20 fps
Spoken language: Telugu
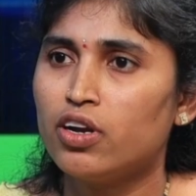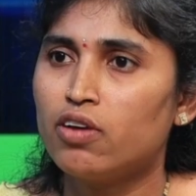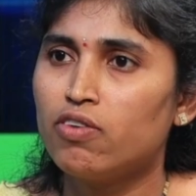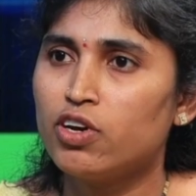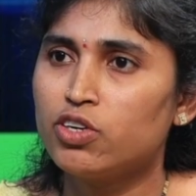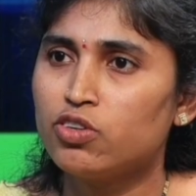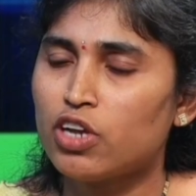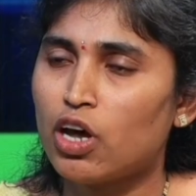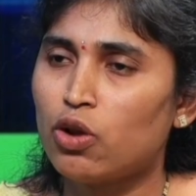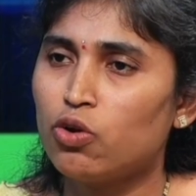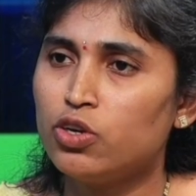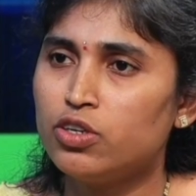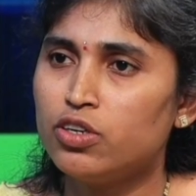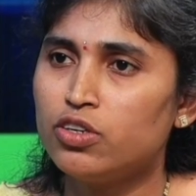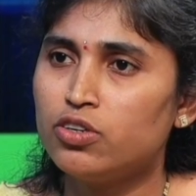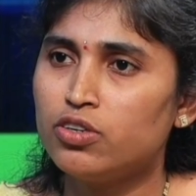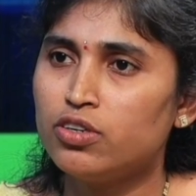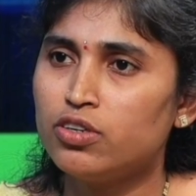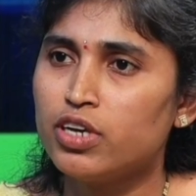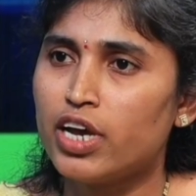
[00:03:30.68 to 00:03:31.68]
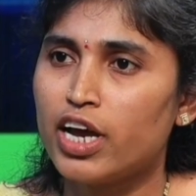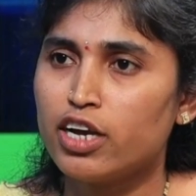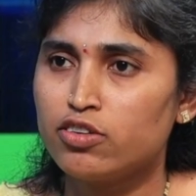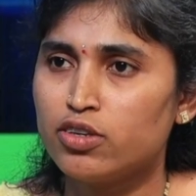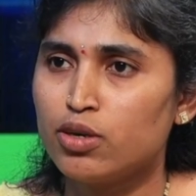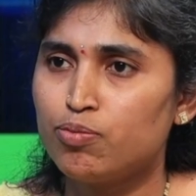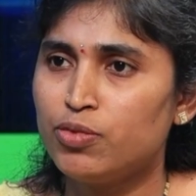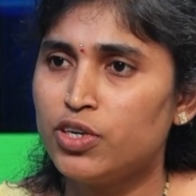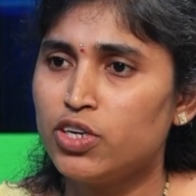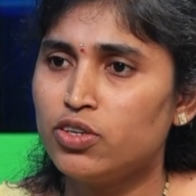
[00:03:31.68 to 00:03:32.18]
రిక్వెస్ట్ అలో చేసి
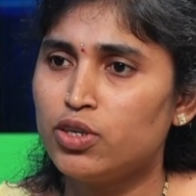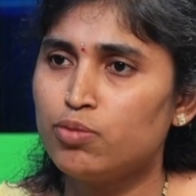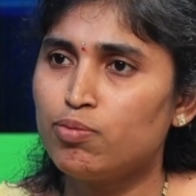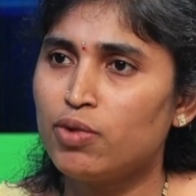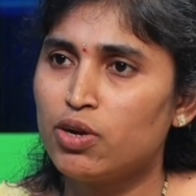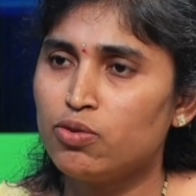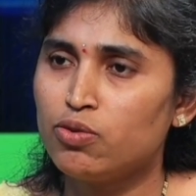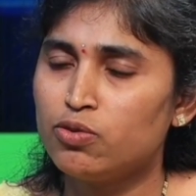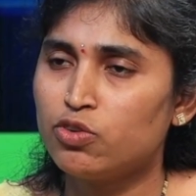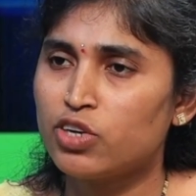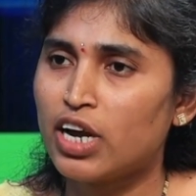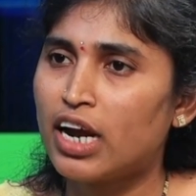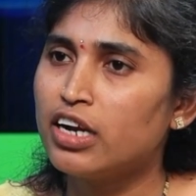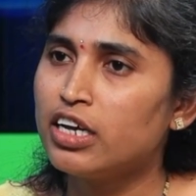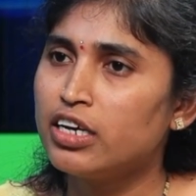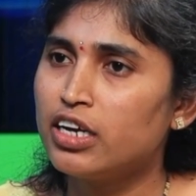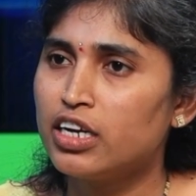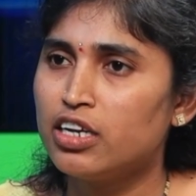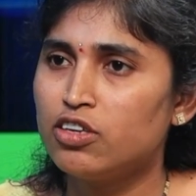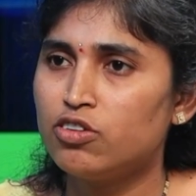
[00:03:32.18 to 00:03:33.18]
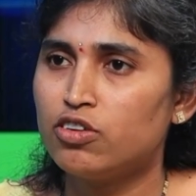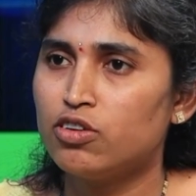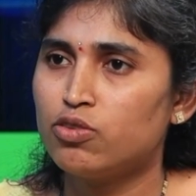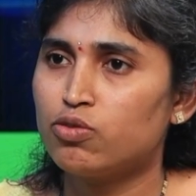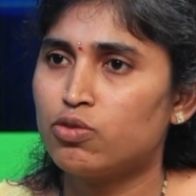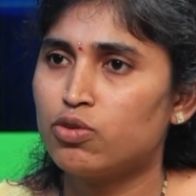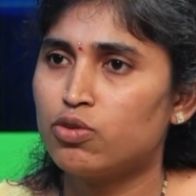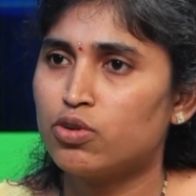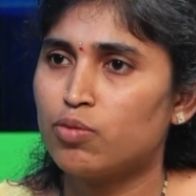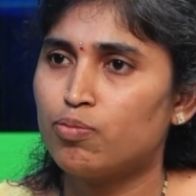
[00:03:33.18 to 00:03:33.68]
యాక్సెప్ట్ చేసి మనం చాటింగ్ అనేది
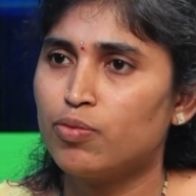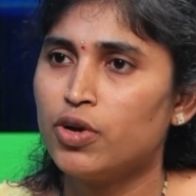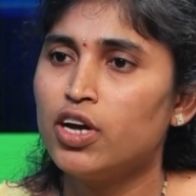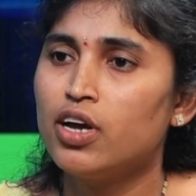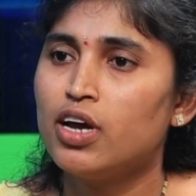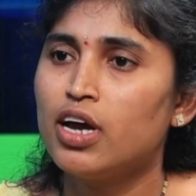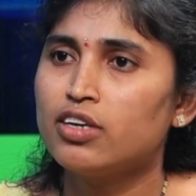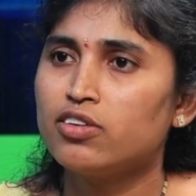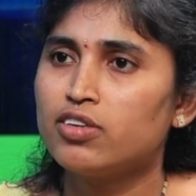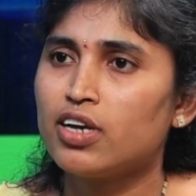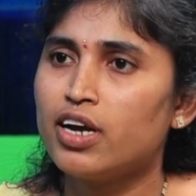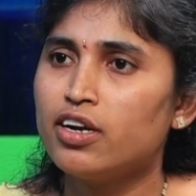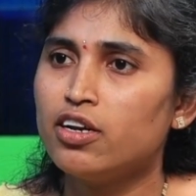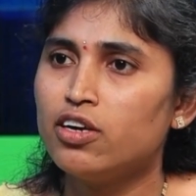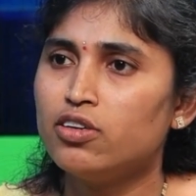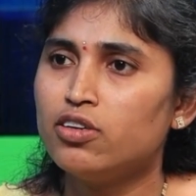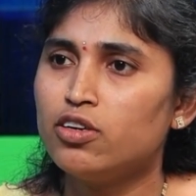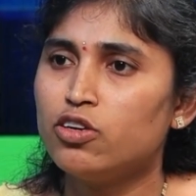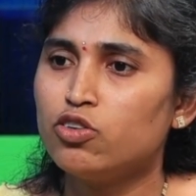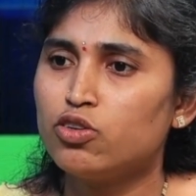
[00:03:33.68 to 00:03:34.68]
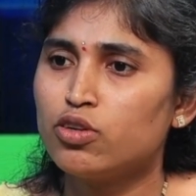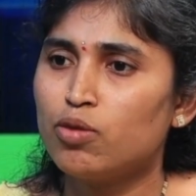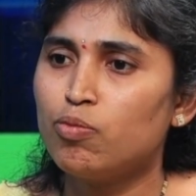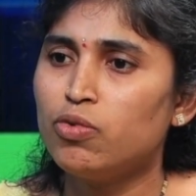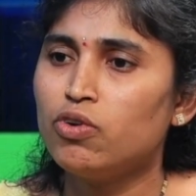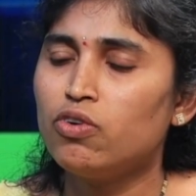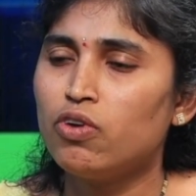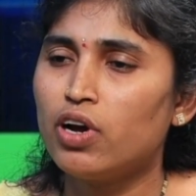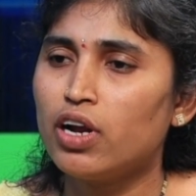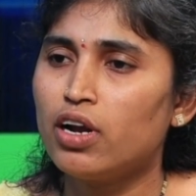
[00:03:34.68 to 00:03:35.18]
చేస్తుంటాం చాటింగ్
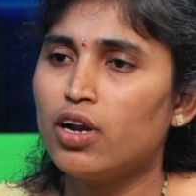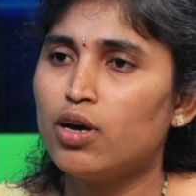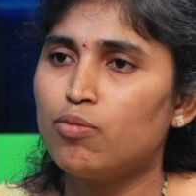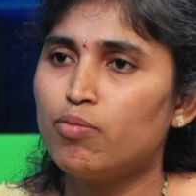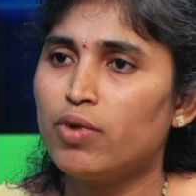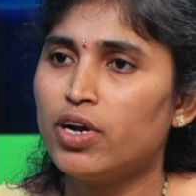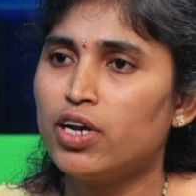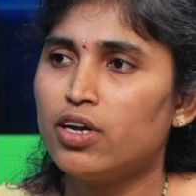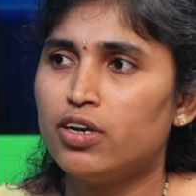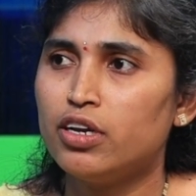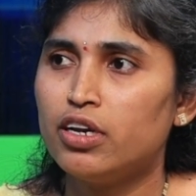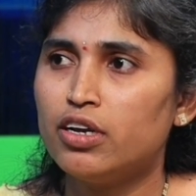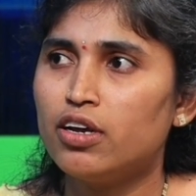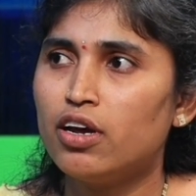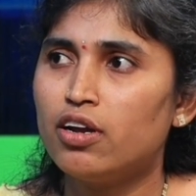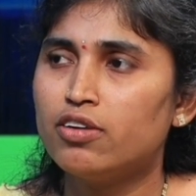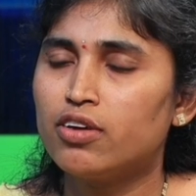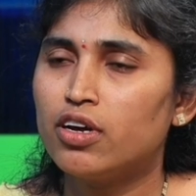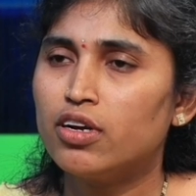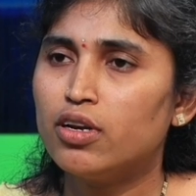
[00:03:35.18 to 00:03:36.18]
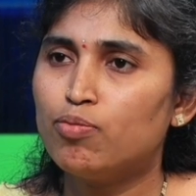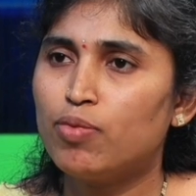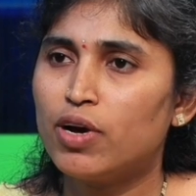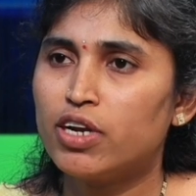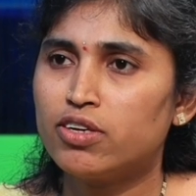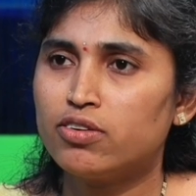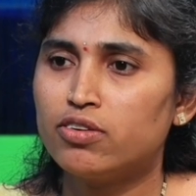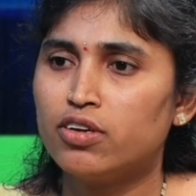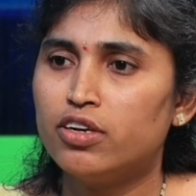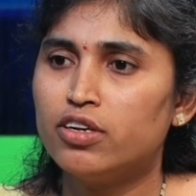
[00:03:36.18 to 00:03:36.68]
చేసినప్పుడు అట్లా మన డీటెయిల్స్ అన్ని
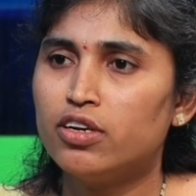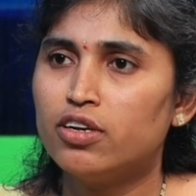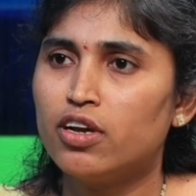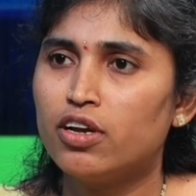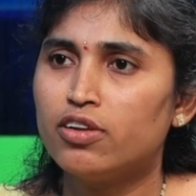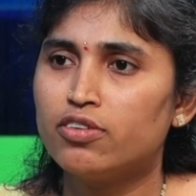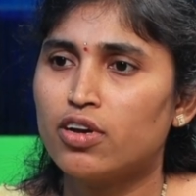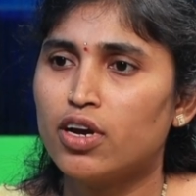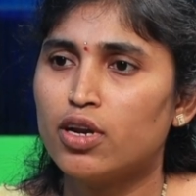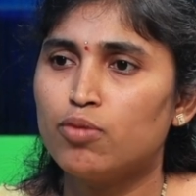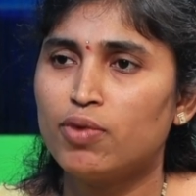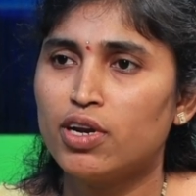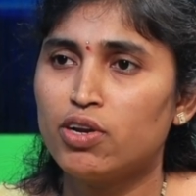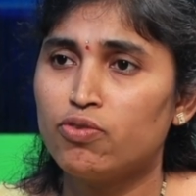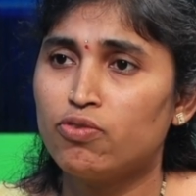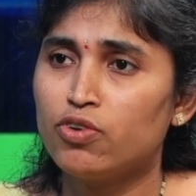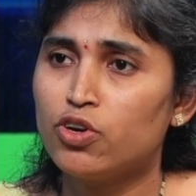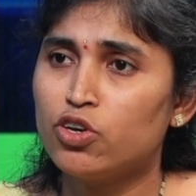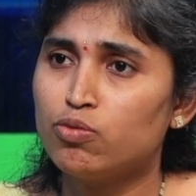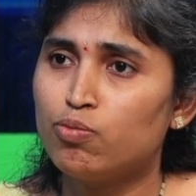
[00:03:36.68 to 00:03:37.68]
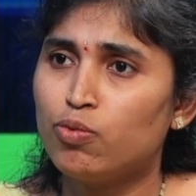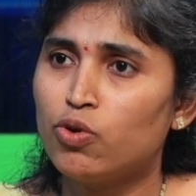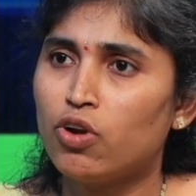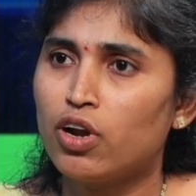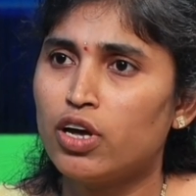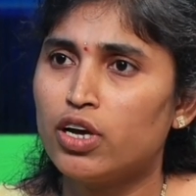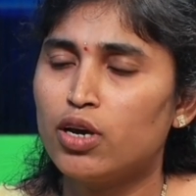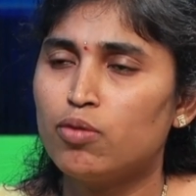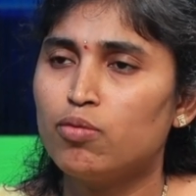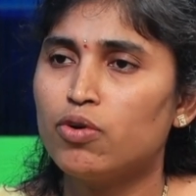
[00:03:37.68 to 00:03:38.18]
పర్సనల్ డీటెయిల్స్ కానీ మన
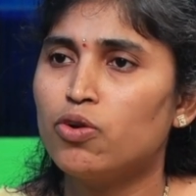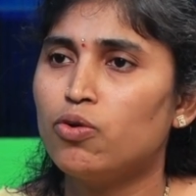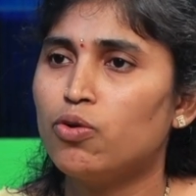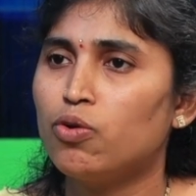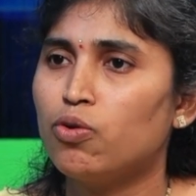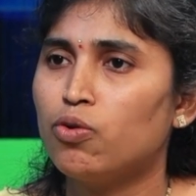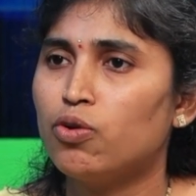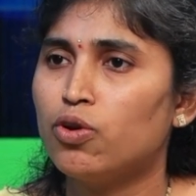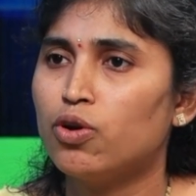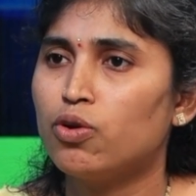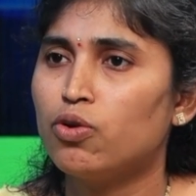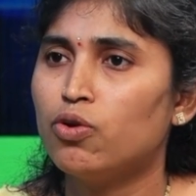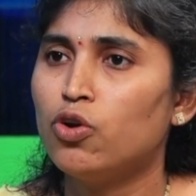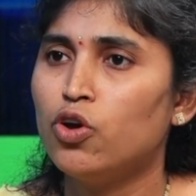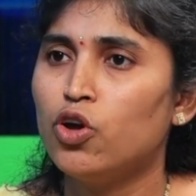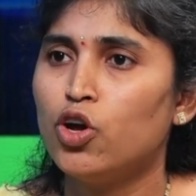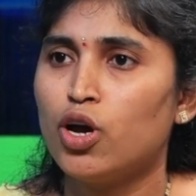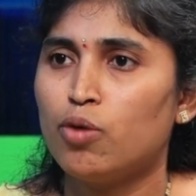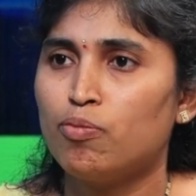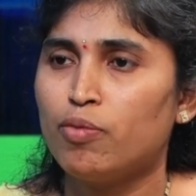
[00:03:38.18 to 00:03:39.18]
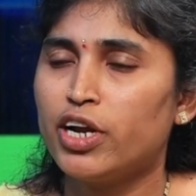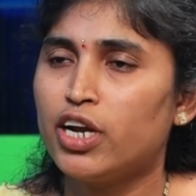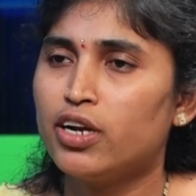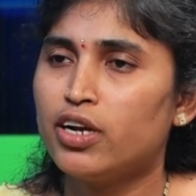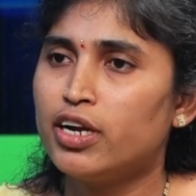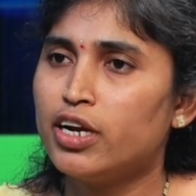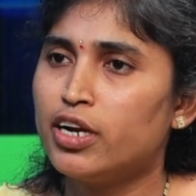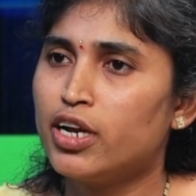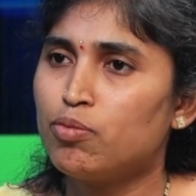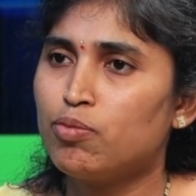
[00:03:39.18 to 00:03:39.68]
ఫేస్బుక్లో ఎవరెవరు ఉన్నారు మన
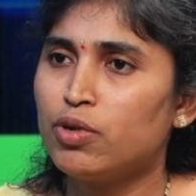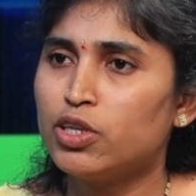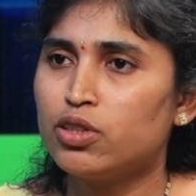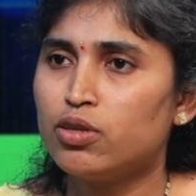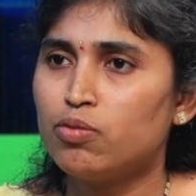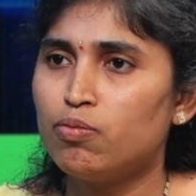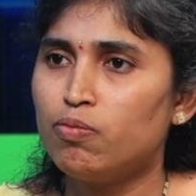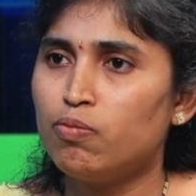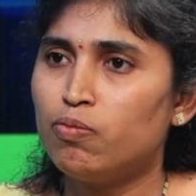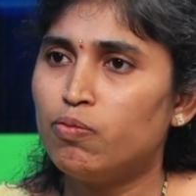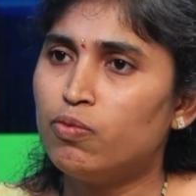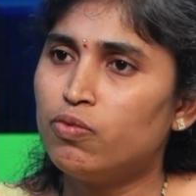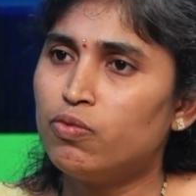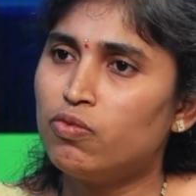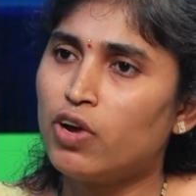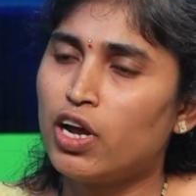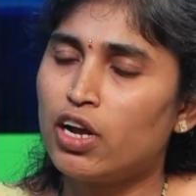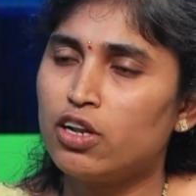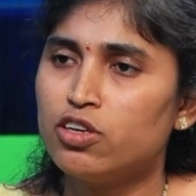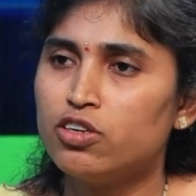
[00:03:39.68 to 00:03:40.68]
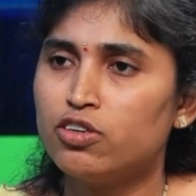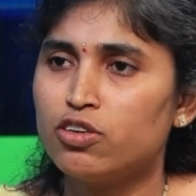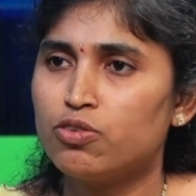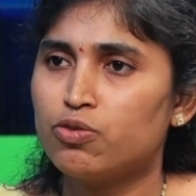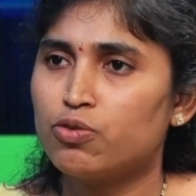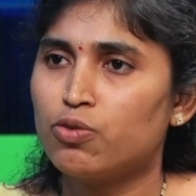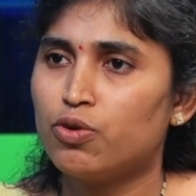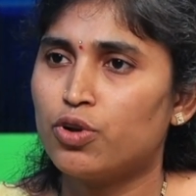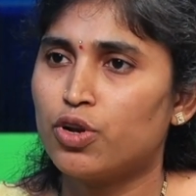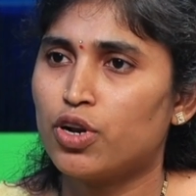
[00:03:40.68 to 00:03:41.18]
డేటా మొత్తం వాళ్ళు
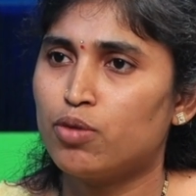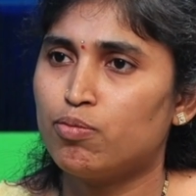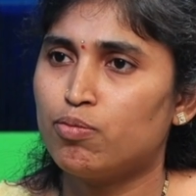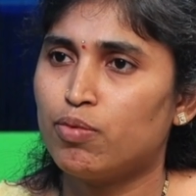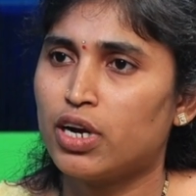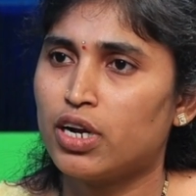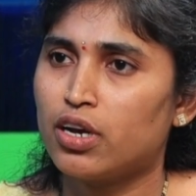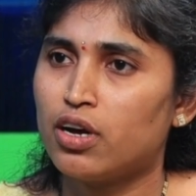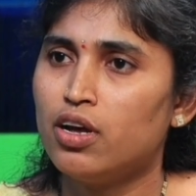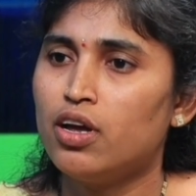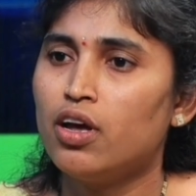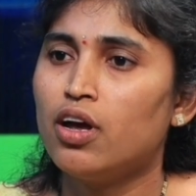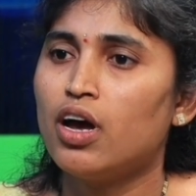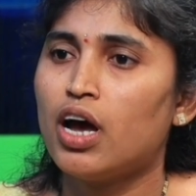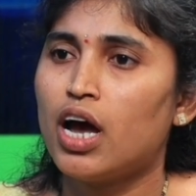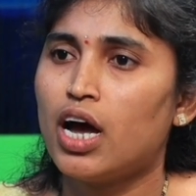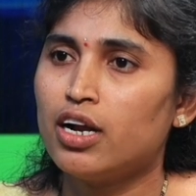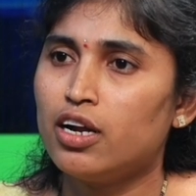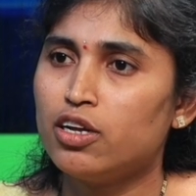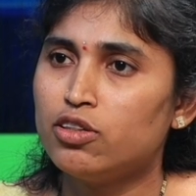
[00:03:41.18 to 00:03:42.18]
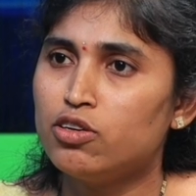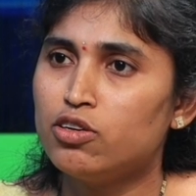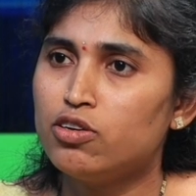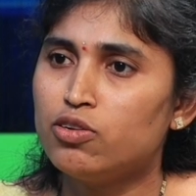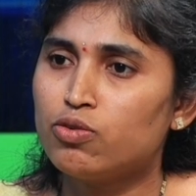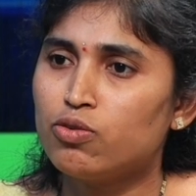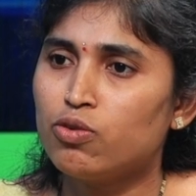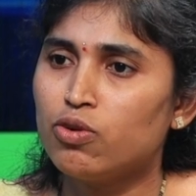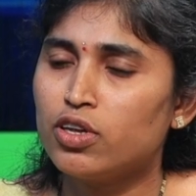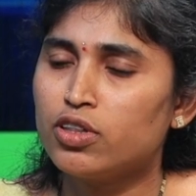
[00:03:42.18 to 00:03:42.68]
తీసేసుకుంటారు అనమాట hmm. అట్లా
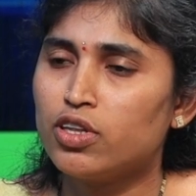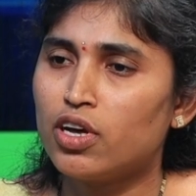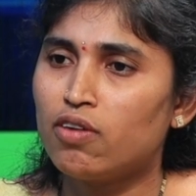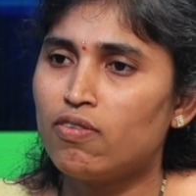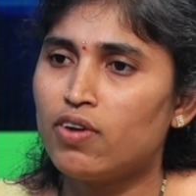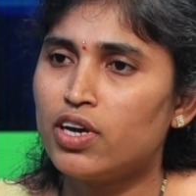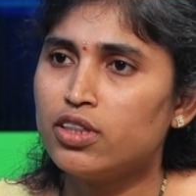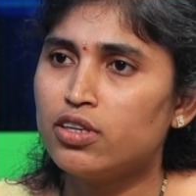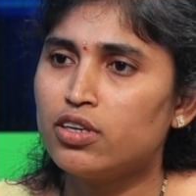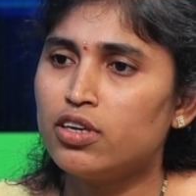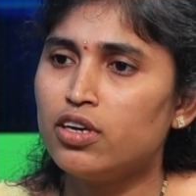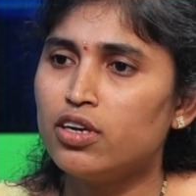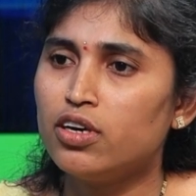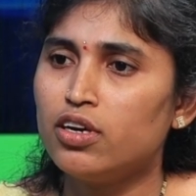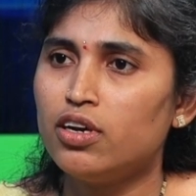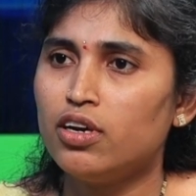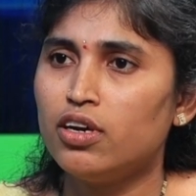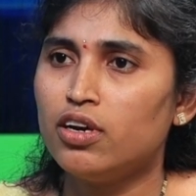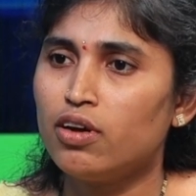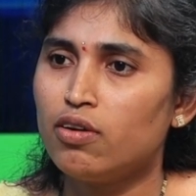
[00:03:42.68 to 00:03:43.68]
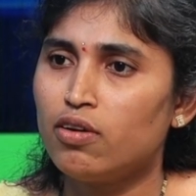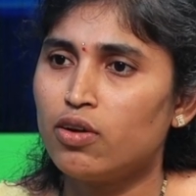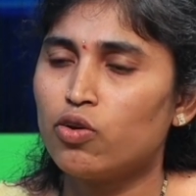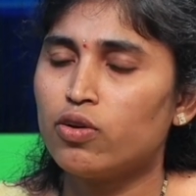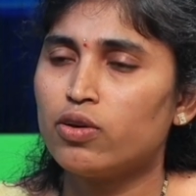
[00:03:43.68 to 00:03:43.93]
తీసుకున్న తర్వాతకి ఇక